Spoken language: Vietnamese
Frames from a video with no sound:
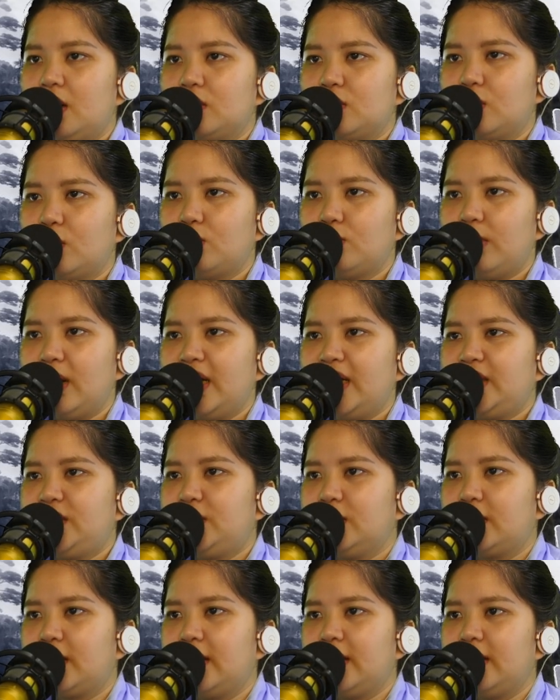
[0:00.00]
Cũng may
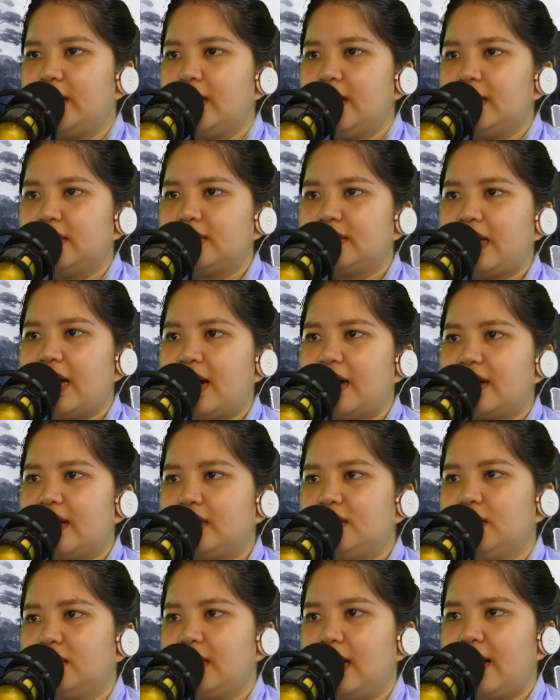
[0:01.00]
trước kia ta
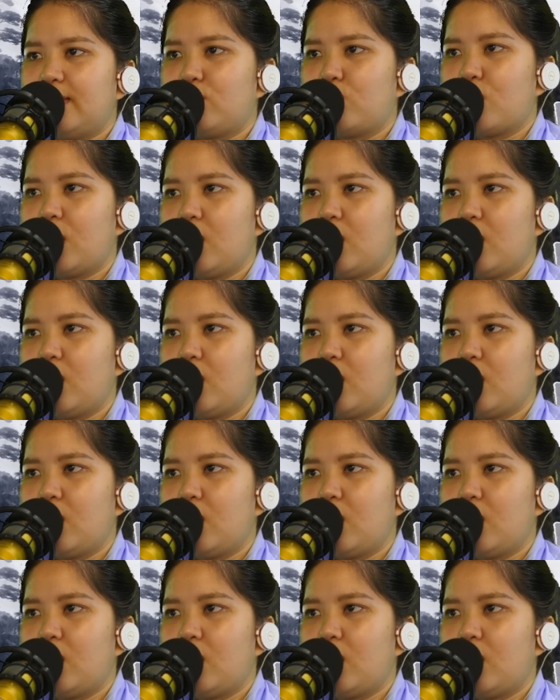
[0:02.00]
đã từng làm